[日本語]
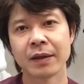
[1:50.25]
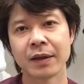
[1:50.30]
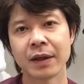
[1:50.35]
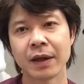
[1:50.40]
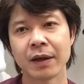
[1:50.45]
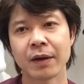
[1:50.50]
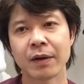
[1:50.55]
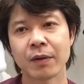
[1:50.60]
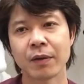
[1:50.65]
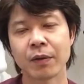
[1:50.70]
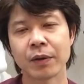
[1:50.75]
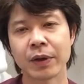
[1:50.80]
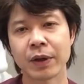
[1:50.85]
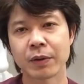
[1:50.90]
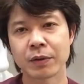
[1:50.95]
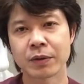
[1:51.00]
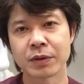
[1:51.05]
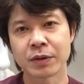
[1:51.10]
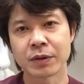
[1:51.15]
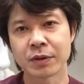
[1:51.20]
で
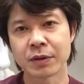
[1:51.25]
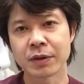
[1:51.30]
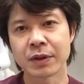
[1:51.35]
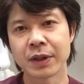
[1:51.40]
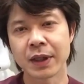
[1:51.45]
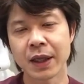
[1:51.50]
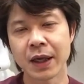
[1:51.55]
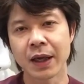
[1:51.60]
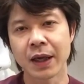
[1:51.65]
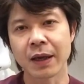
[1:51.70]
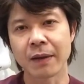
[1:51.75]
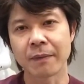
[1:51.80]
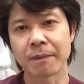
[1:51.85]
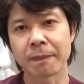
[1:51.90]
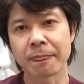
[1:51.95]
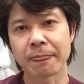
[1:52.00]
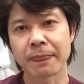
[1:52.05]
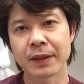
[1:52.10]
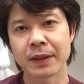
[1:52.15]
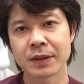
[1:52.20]
骨を作って
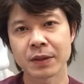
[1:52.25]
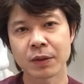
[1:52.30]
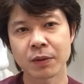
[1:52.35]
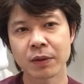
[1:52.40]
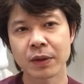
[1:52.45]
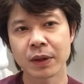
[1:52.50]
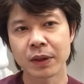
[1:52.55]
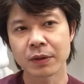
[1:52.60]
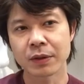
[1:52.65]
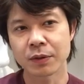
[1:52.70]
その